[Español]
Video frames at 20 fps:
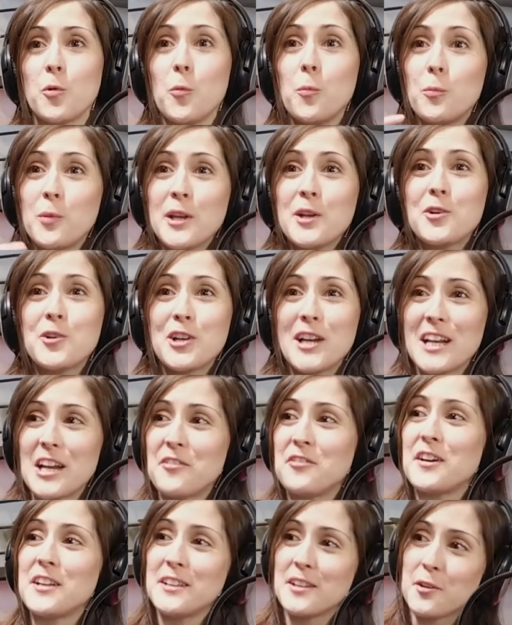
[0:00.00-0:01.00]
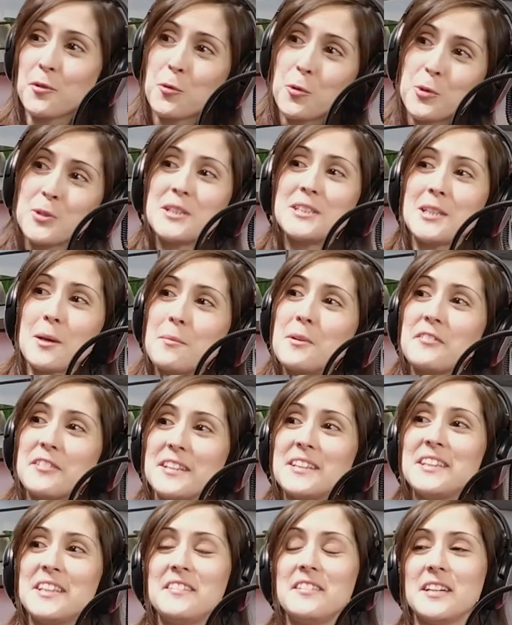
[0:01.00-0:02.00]
cumplir con el afán de justicia
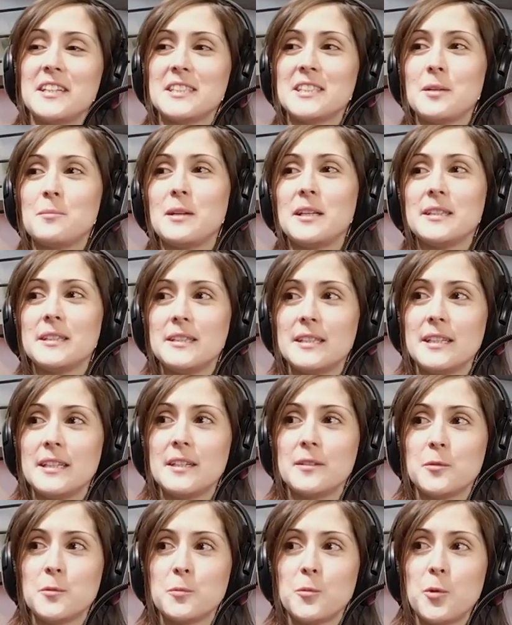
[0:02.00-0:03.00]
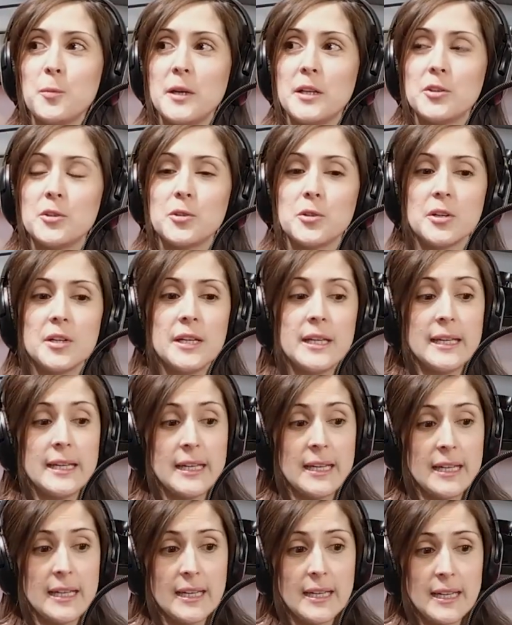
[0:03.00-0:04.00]
preventiva que se plantea en un momento.
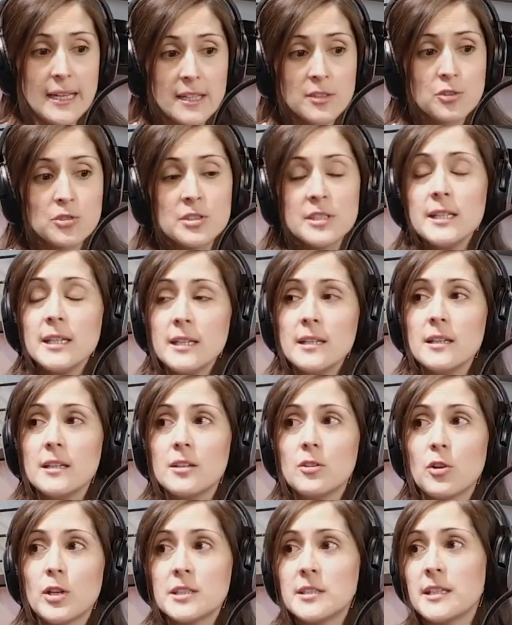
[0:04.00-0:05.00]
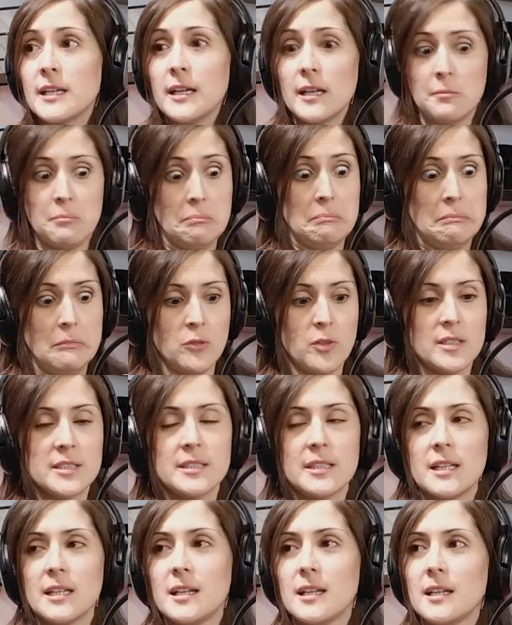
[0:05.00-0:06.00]
Eso sí lo hace, lo
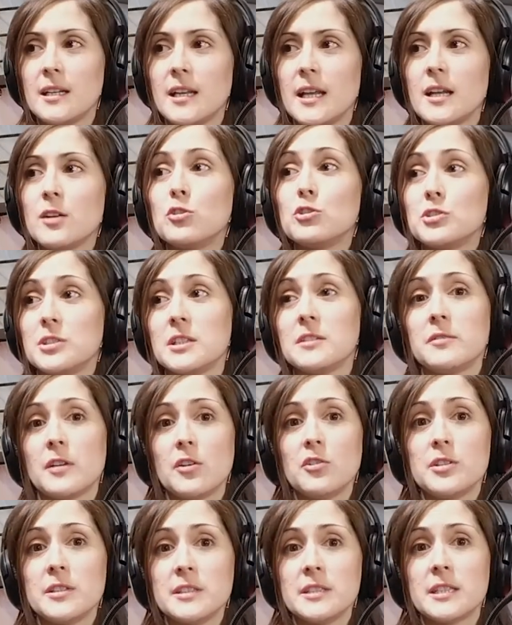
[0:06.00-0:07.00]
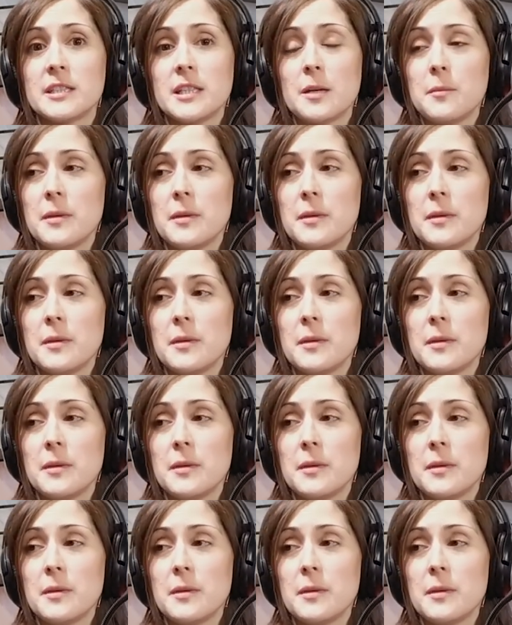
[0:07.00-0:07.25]
hace el, conservador en cierta